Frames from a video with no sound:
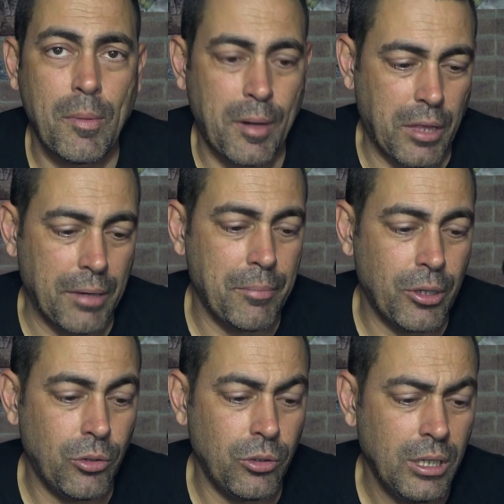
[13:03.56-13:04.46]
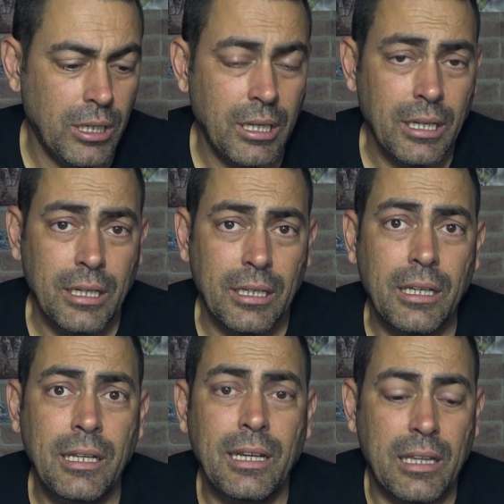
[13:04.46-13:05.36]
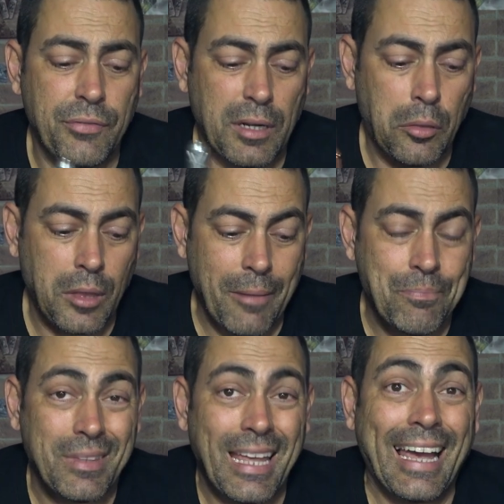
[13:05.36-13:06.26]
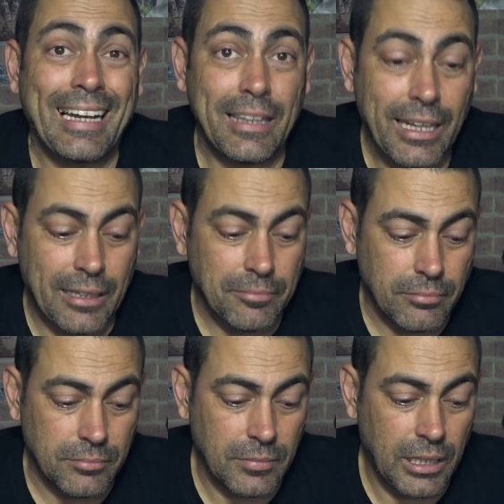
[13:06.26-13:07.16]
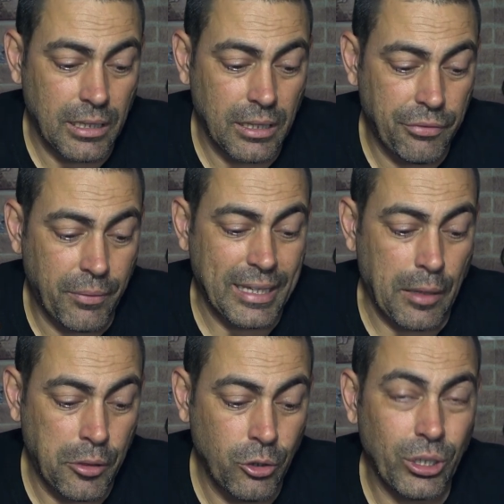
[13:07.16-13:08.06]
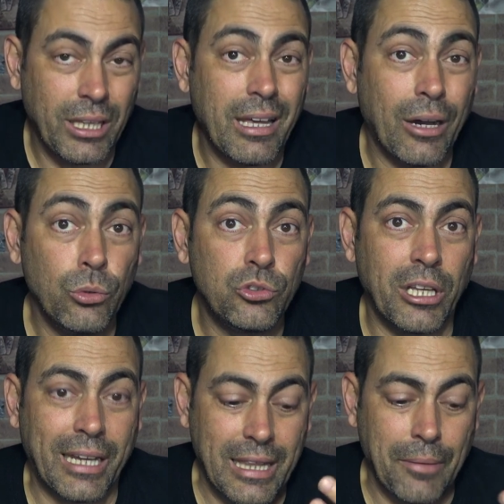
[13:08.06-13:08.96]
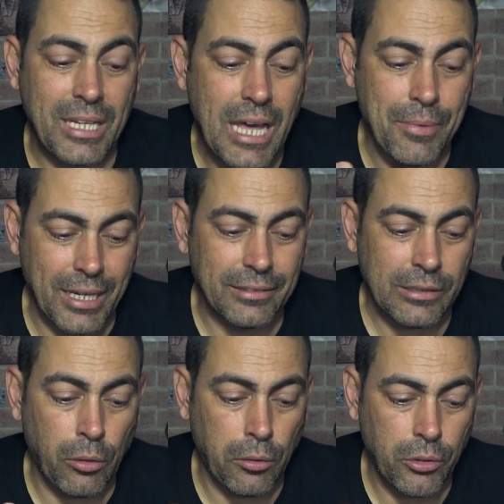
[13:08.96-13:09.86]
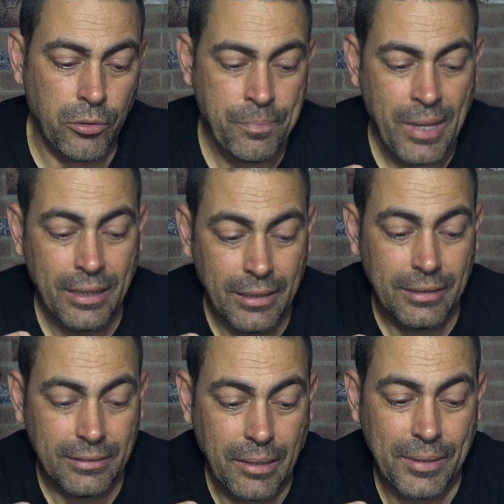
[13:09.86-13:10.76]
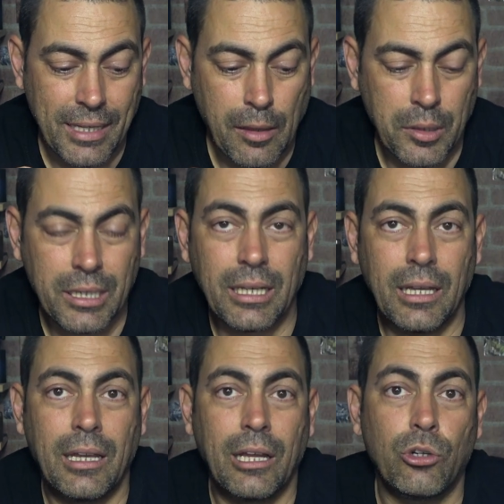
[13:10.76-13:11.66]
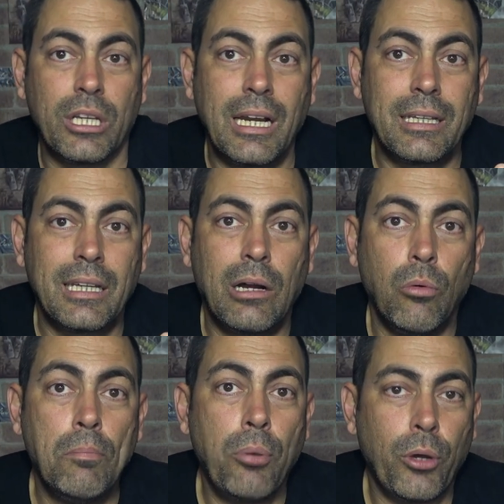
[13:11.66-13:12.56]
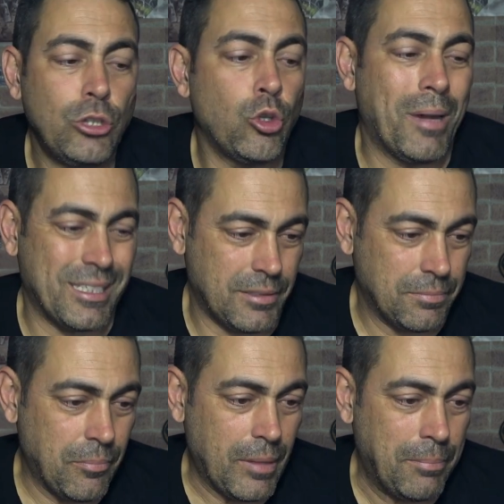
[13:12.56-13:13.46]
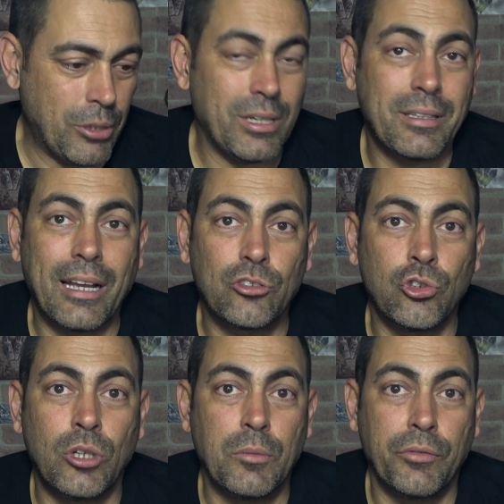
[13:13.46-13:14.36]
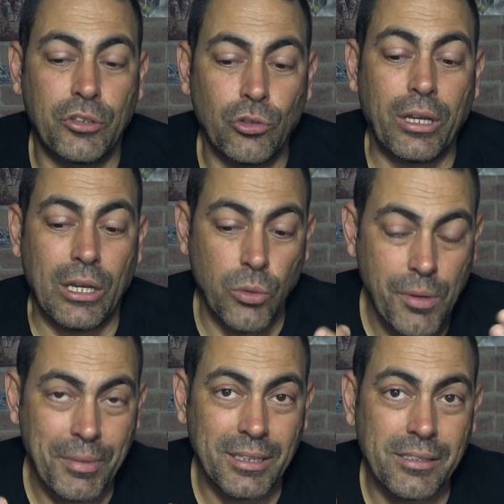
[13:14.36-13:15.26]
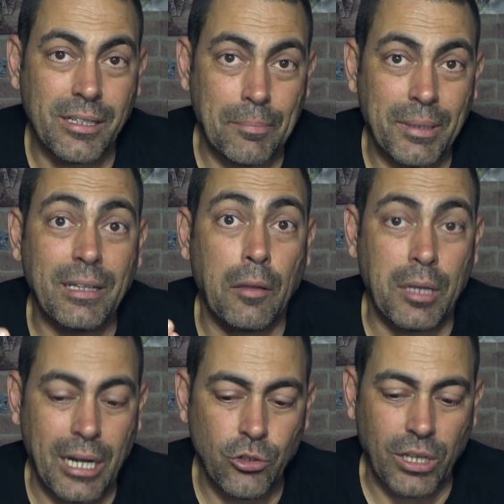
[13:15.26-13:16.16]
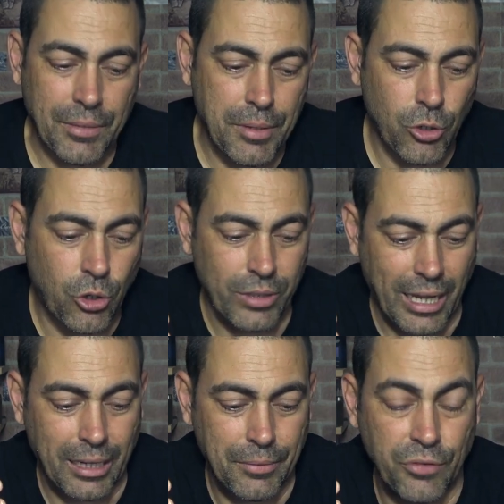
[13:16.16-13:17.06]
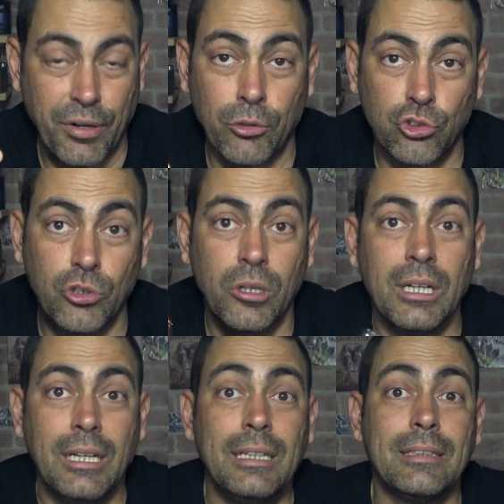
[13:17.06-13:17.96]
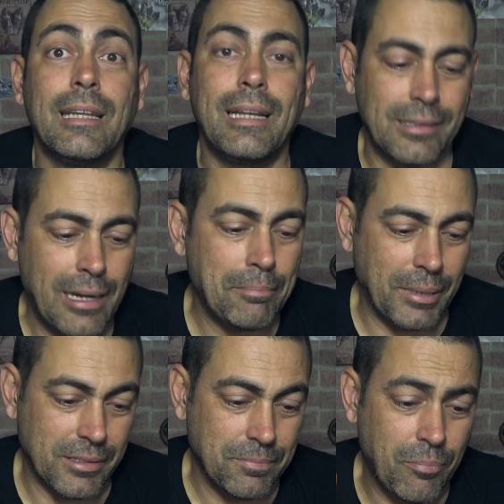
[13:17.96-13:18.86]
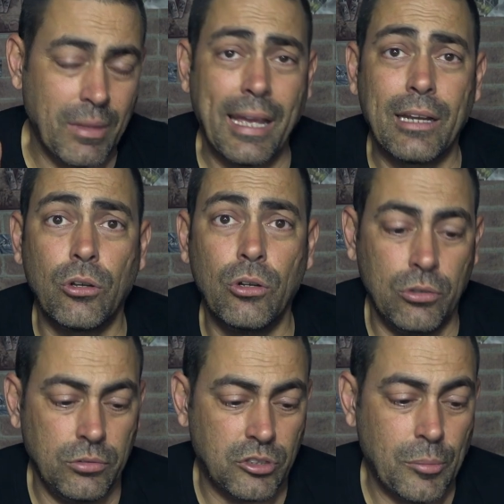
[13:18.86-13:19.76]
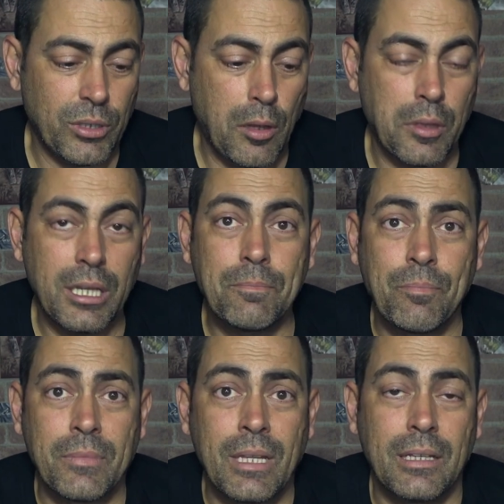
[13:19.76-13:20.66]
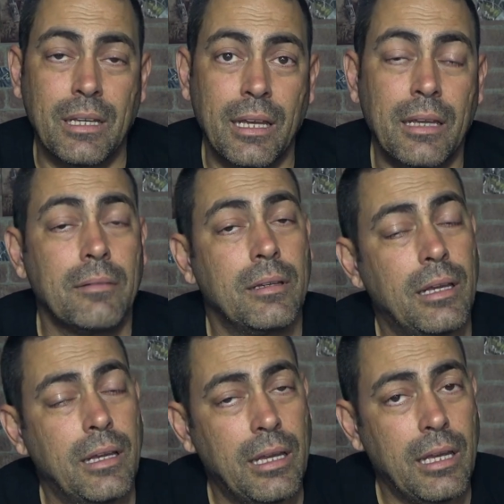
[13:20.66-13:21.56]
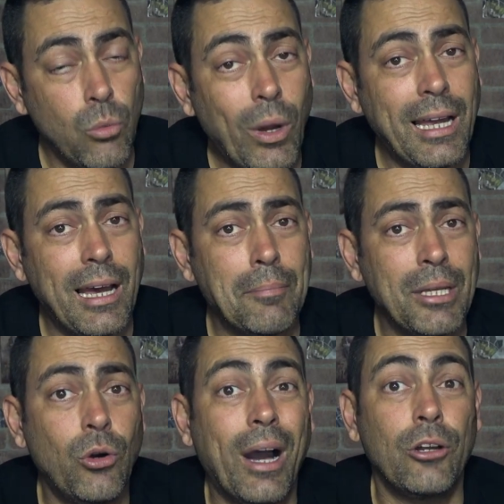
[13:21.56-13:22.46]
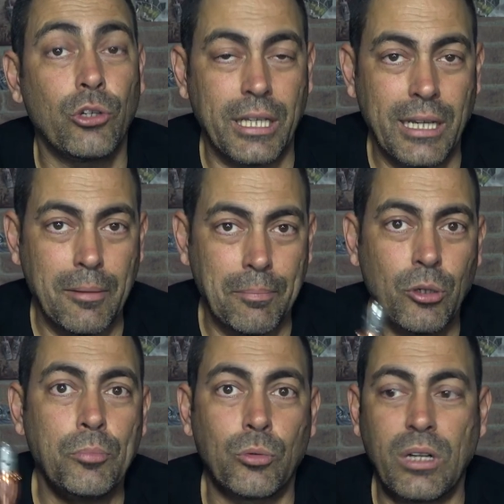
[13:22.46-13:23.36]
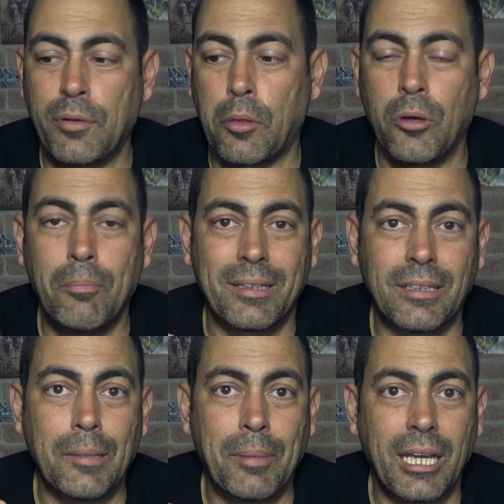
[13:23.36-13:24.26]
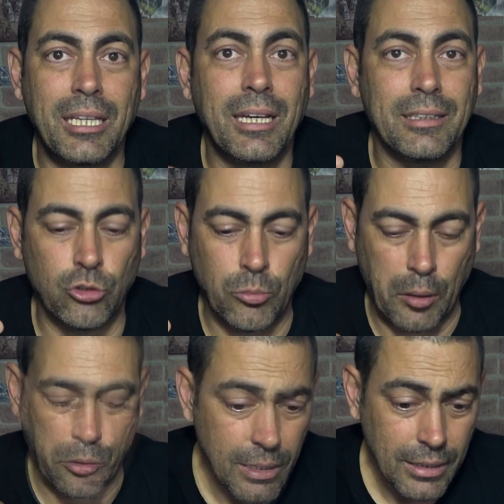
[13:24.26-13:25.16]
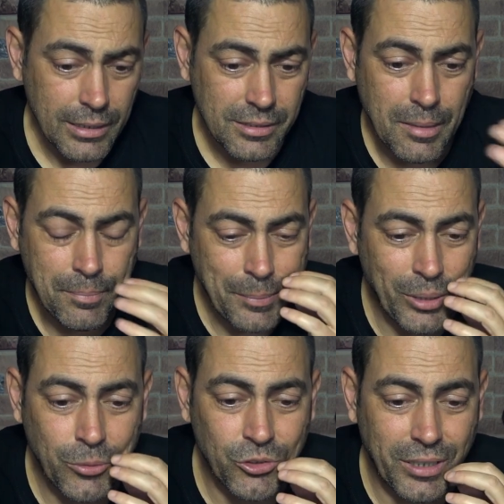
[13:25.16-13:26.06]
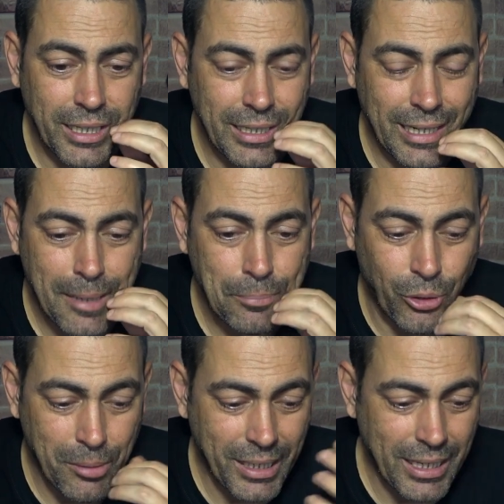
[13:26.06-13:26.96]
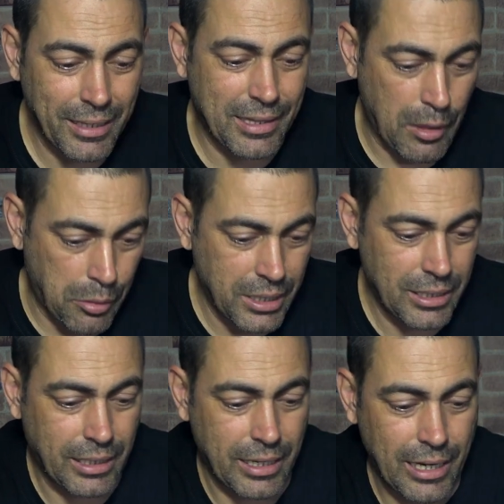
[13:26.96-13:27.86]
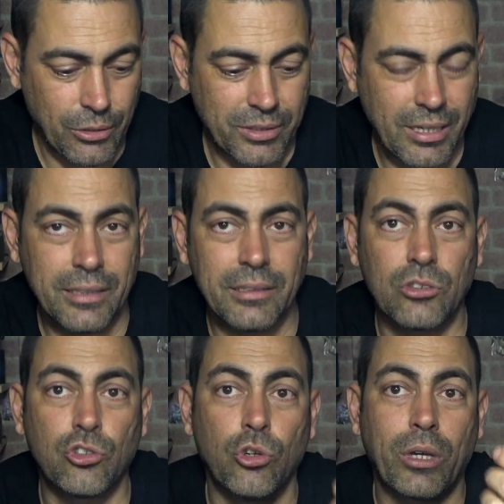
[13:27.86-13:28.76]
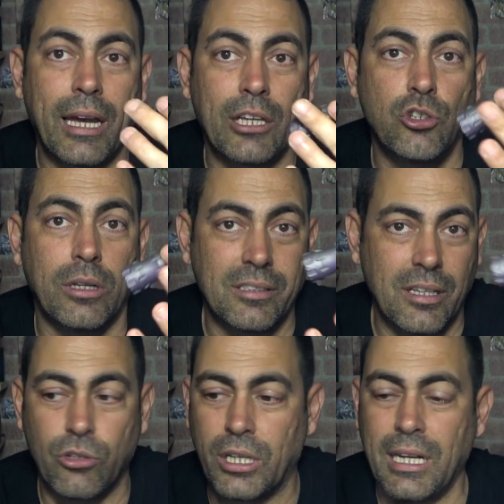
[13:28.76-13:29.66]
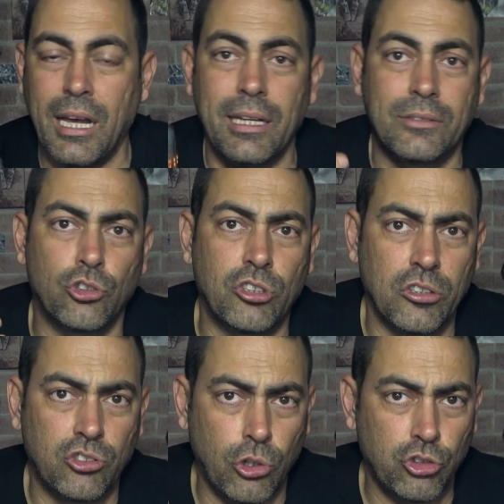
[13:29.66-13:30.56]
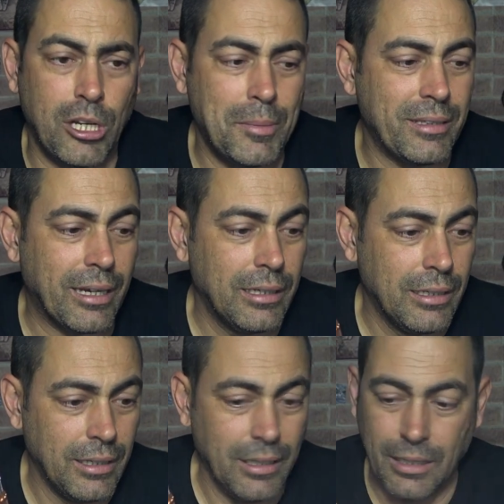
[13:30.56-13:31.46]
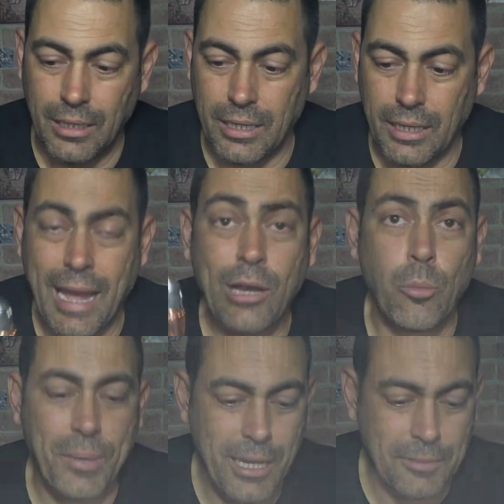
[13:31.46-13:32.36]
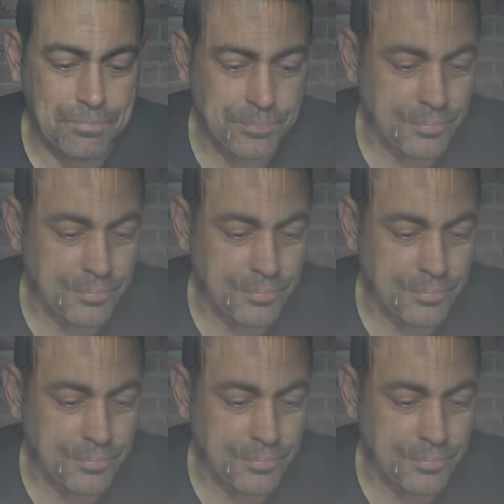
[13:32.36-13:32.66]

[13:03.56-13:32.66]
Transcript: me parece que va mejor. Y la diferencia de calidad y de fabricación y de ajuste que debería haber entre los dos, debería de hacer que el original diera un poquito más. Pero en este caso hemos visto que nuevamente se repite el escenario que ya vimos con aquel vídeo famoso del Slampis. El clon se puede decir que iguala al menos al original, pero por una fracción bastante pequeña de su precio. Siempre podemos tener la polémica de decir que, claro, esta gente son los que han hecho el diseño original, estos solo se limitan eh, a copiar.